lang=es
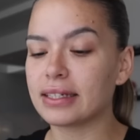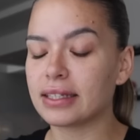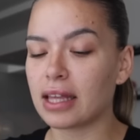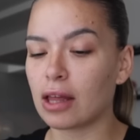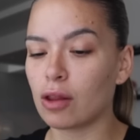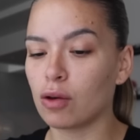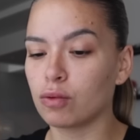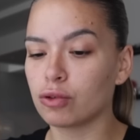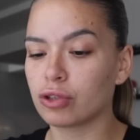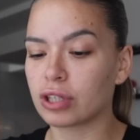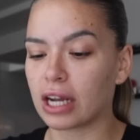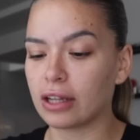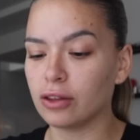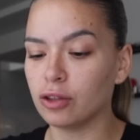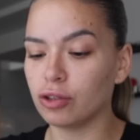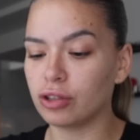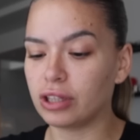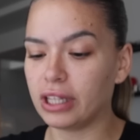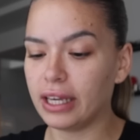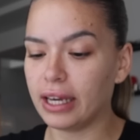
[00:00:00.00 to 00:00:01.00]
estado
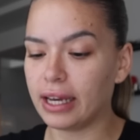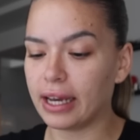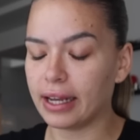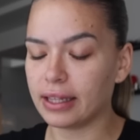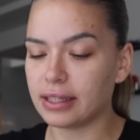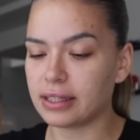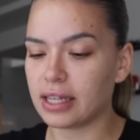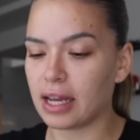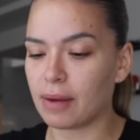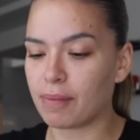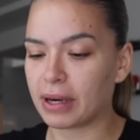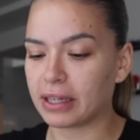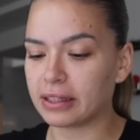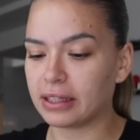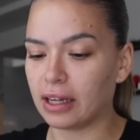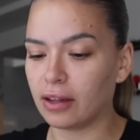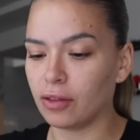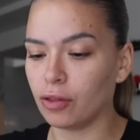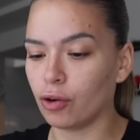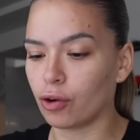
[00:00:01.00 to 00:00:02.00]
buscando tickets y
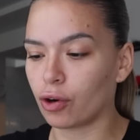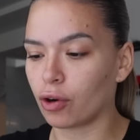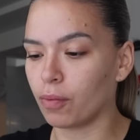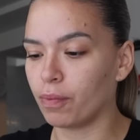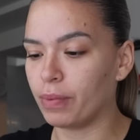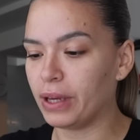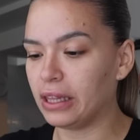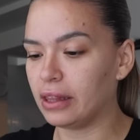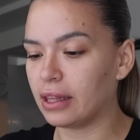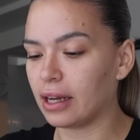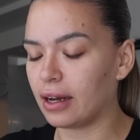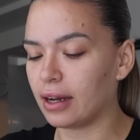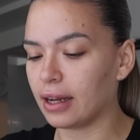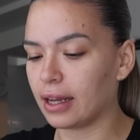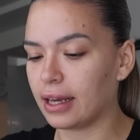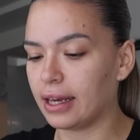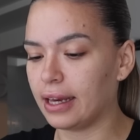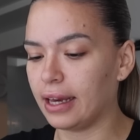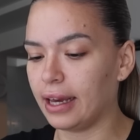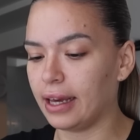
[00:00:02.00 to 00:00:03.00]
apartando ropita
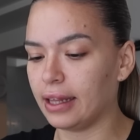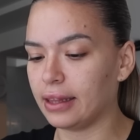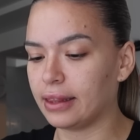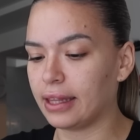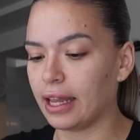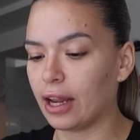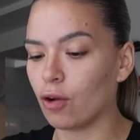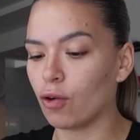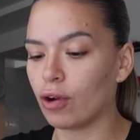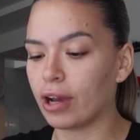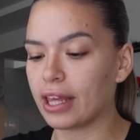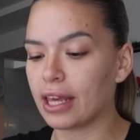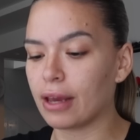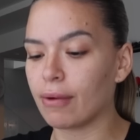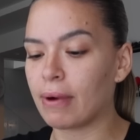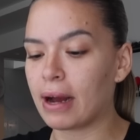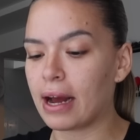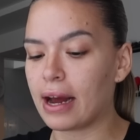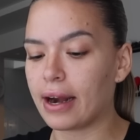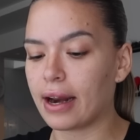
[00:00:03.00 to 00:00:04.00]
que tengo que
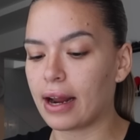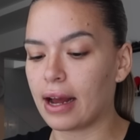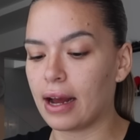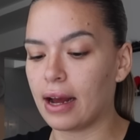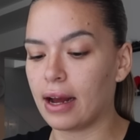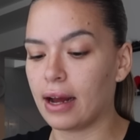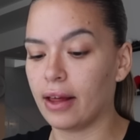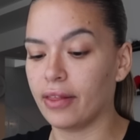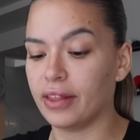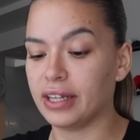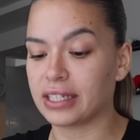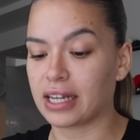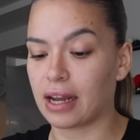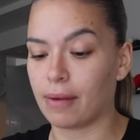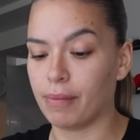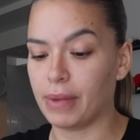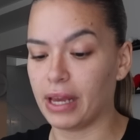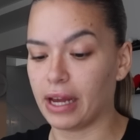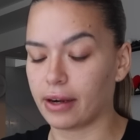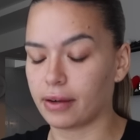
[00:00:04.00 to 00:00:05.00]
llevar a
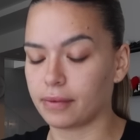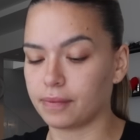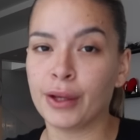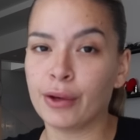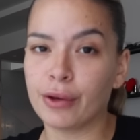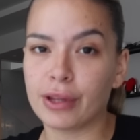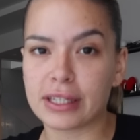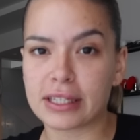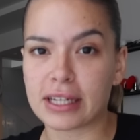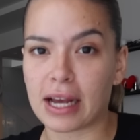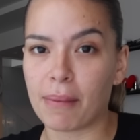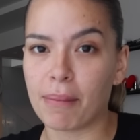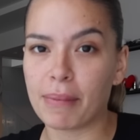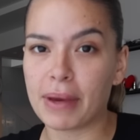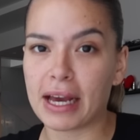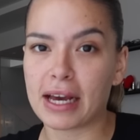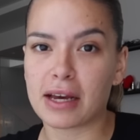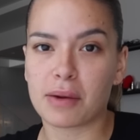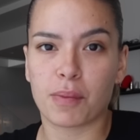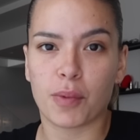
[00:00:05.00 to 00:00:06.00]
descambiar. Digo
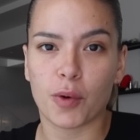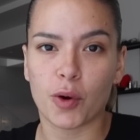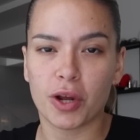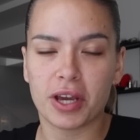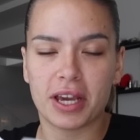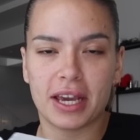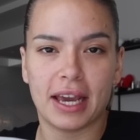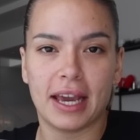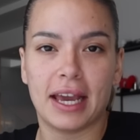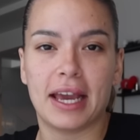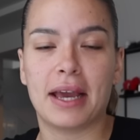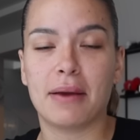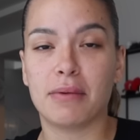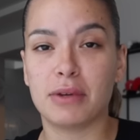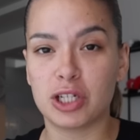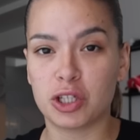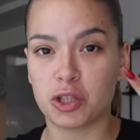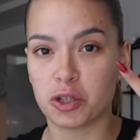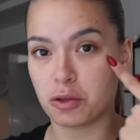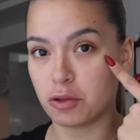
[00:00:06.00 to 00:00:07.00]
descambiar porque he
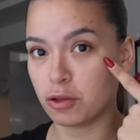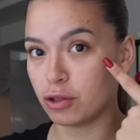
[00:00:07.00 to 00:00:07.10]
visto